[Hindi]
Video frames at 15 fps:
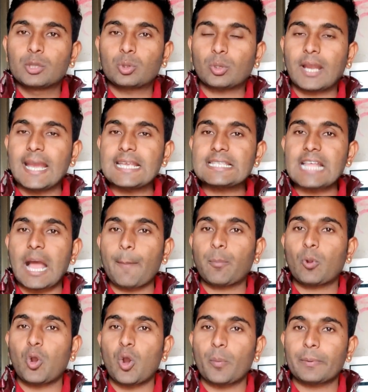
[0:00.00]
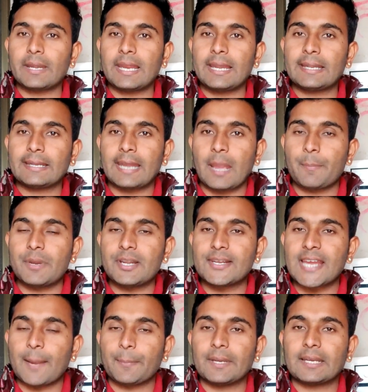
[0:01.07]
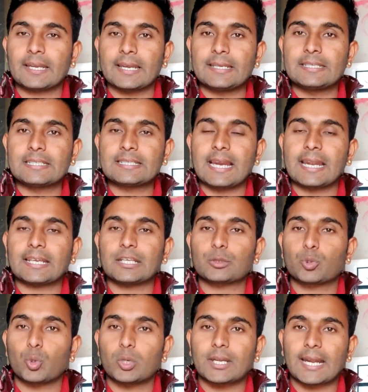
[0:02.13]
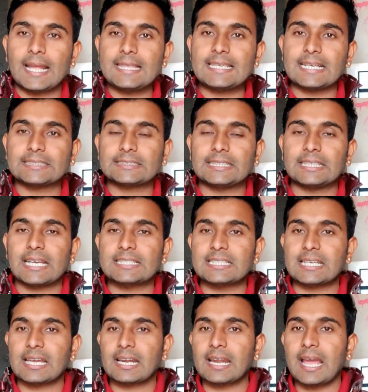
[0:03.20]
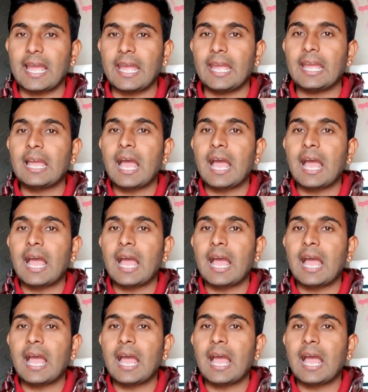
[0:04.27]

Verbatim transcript: तो गए आपको अपने डेबिट या फिर क्रेडिट कार्ड के थ्रू ट्रांजेक्शन कैसे करना है